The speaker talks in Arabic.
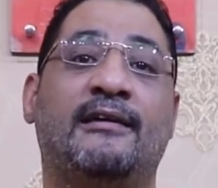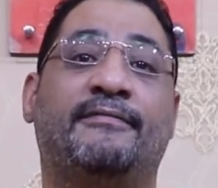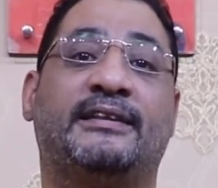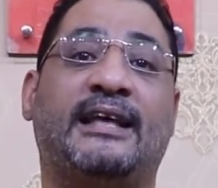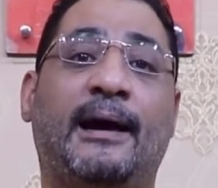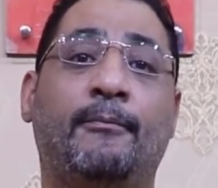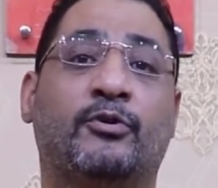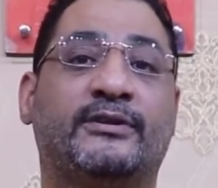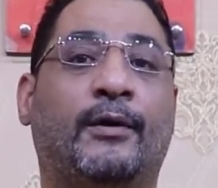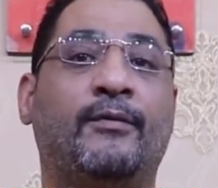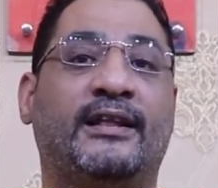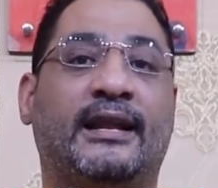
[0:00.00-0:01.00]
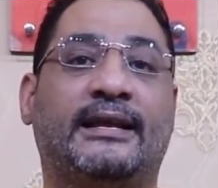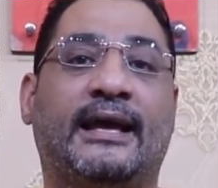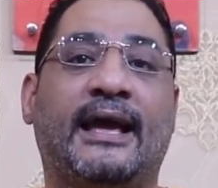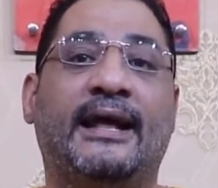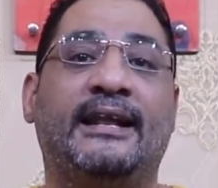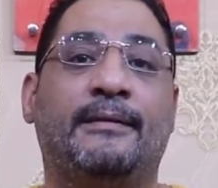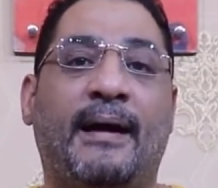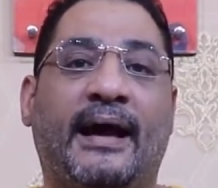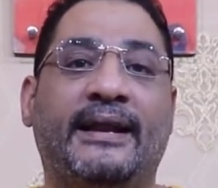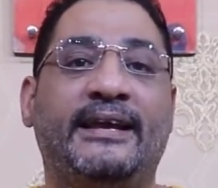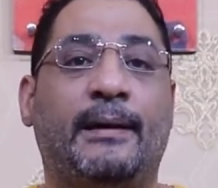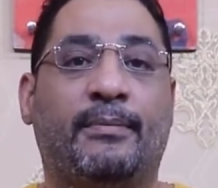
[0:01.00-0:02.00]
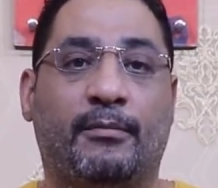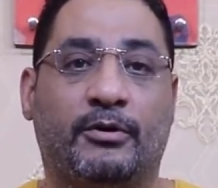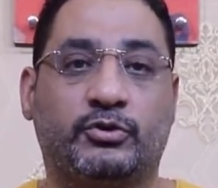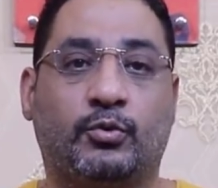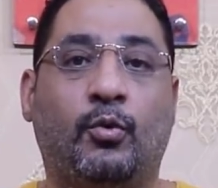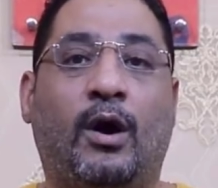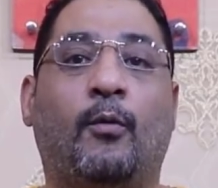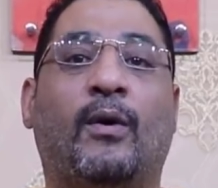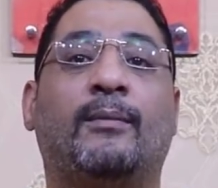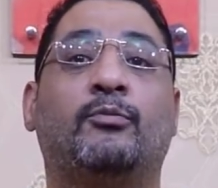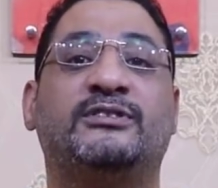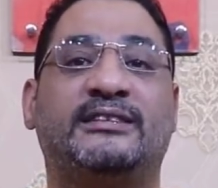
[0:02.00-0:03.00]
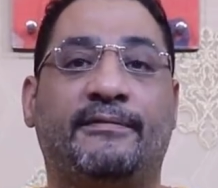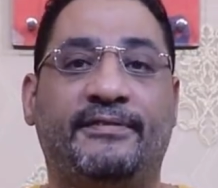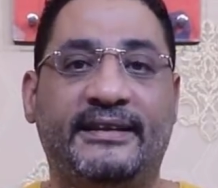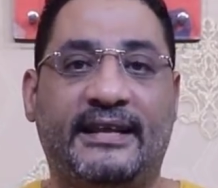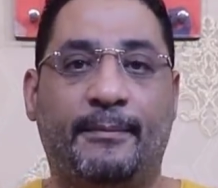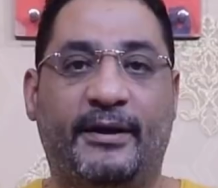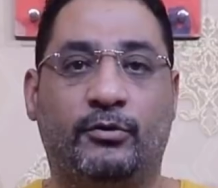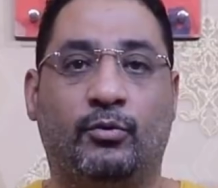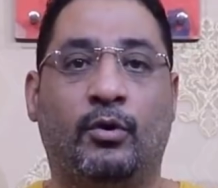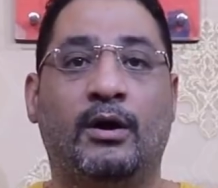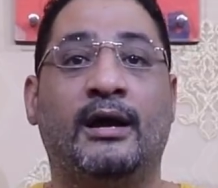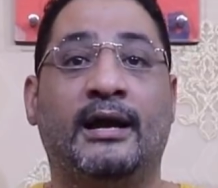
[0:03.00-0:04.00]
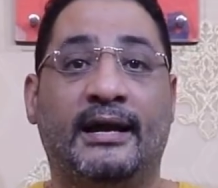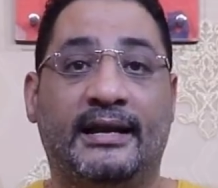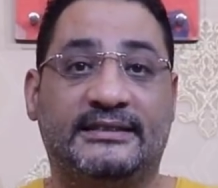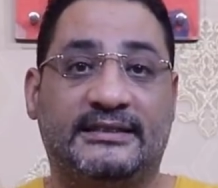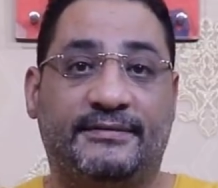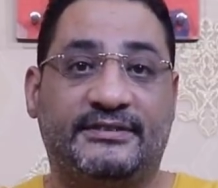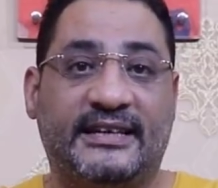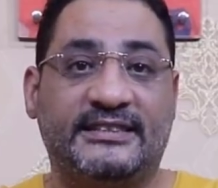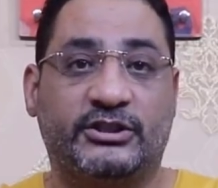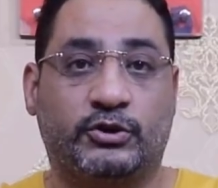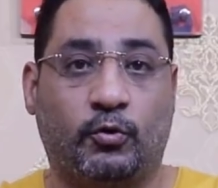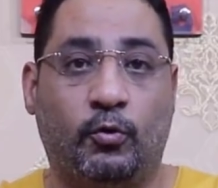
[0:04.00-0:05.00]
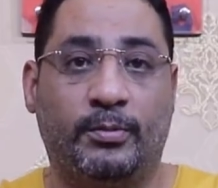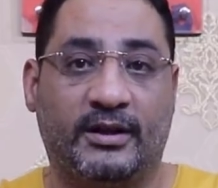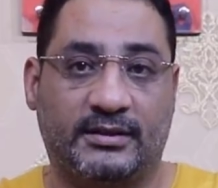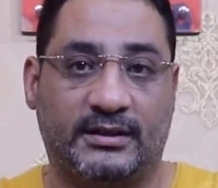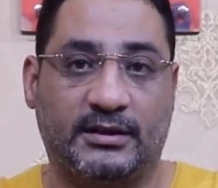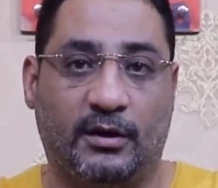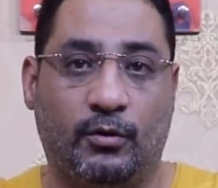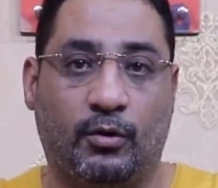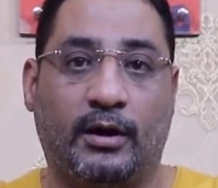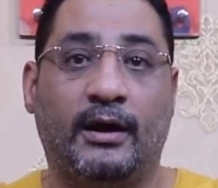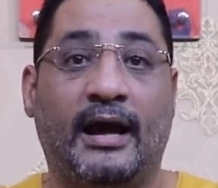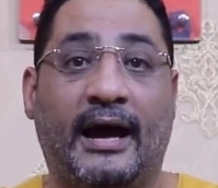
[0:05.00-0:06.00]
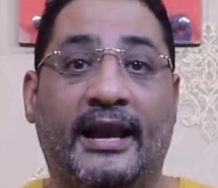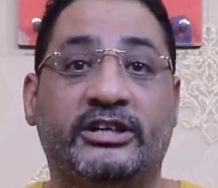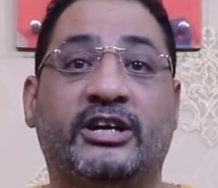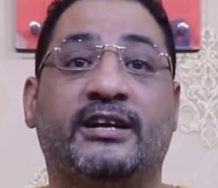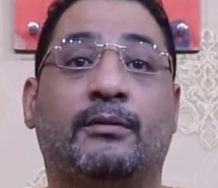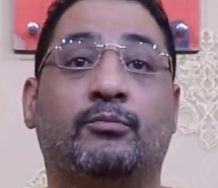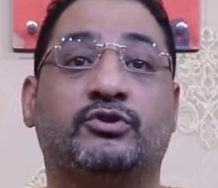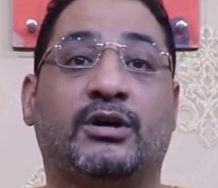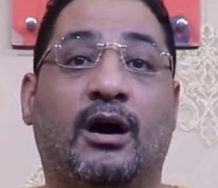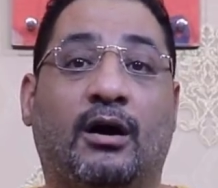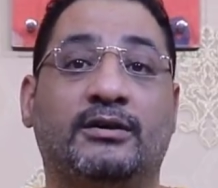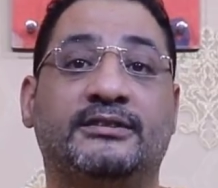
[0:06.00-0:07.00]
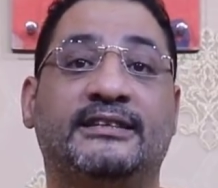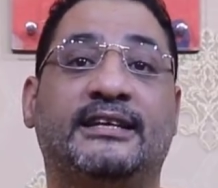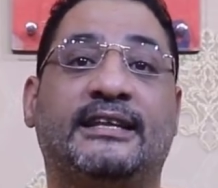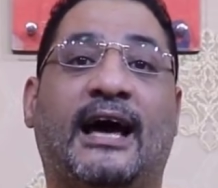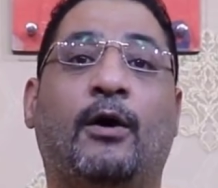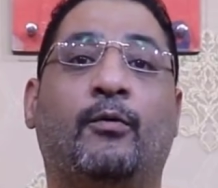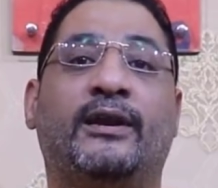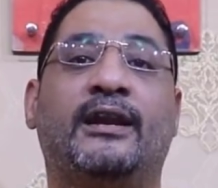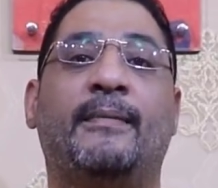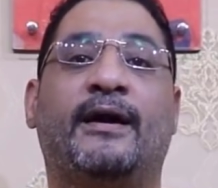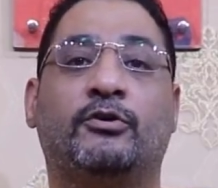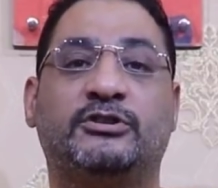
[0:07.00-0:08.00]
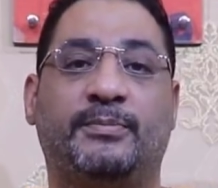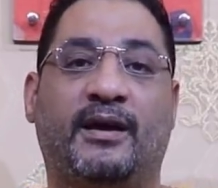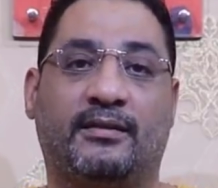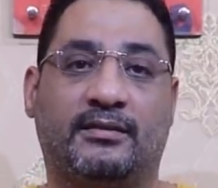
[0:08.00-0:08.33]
فتعمد دولة الكيان المعنية بالمشروع والمستفيدة منه لاستفزاز الشعوب للتظاهر علشان المظاهرات دي تتحول لما يشبه